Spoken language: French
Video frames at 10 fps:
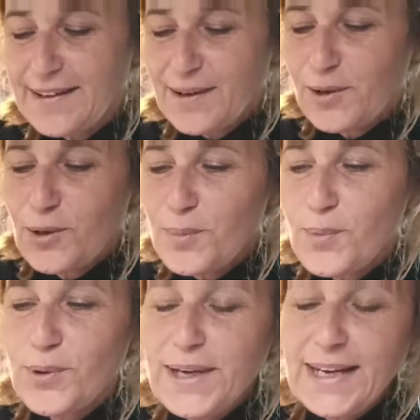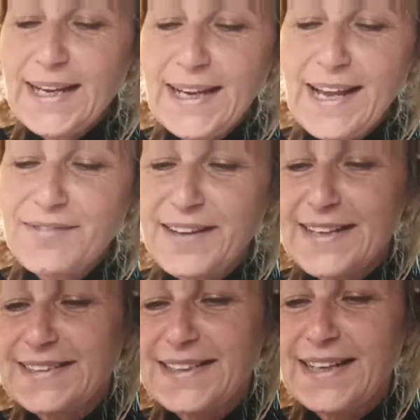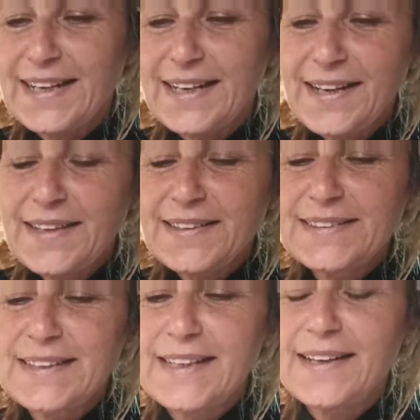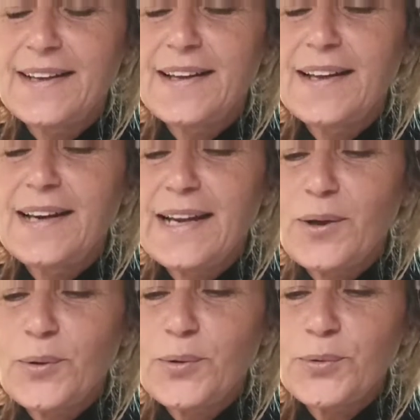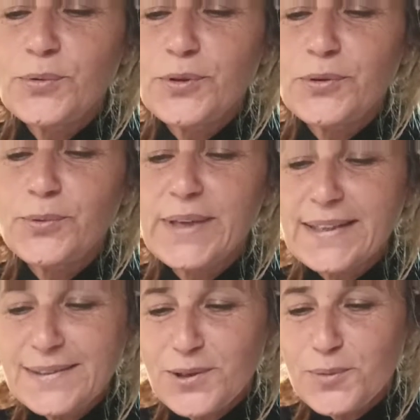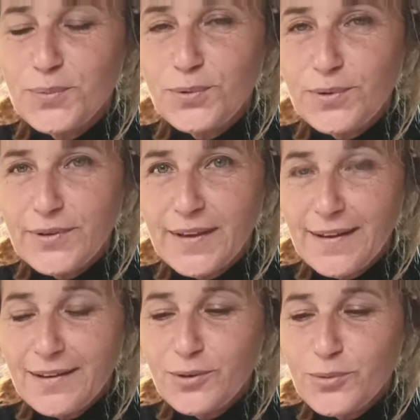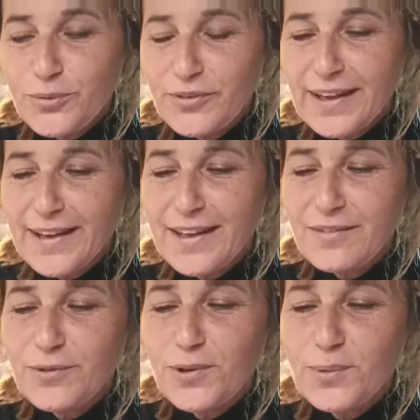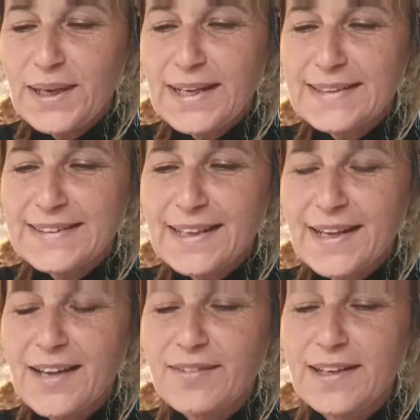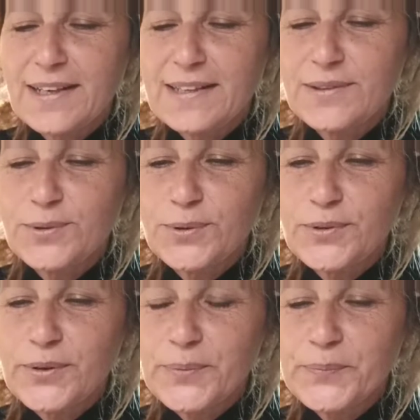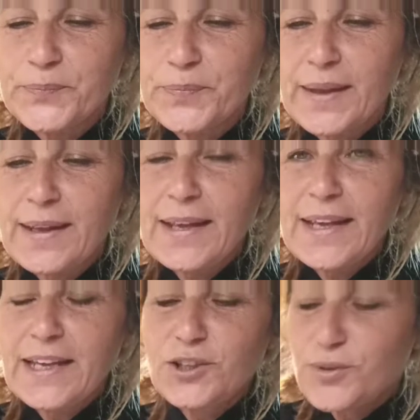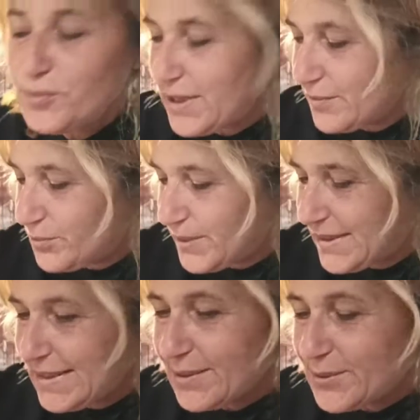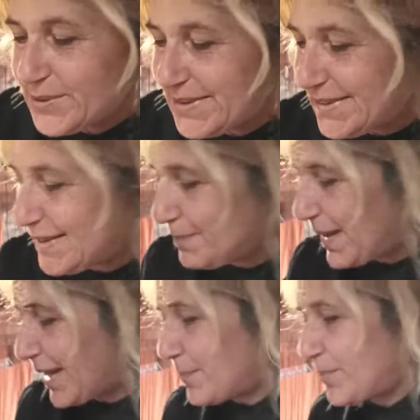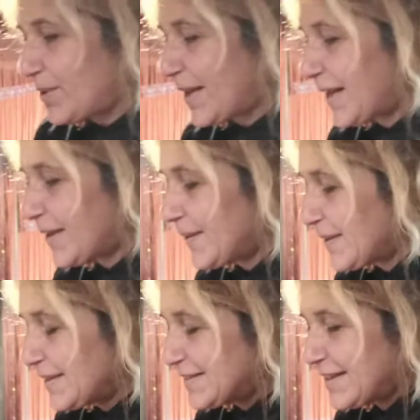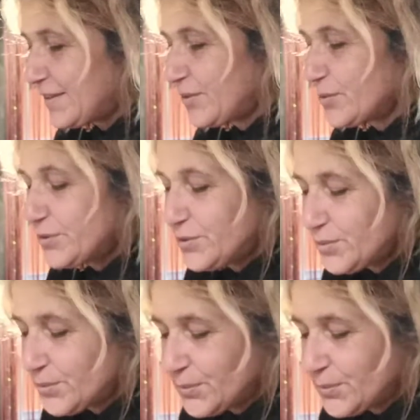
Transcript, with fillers: le mot-clé, la phrase-clé, c'est les rencontres n'ont qu'un seul but, nous faire évoluer les uns avec les autres. Et je voulais vous dire aussi par rapport à cette notion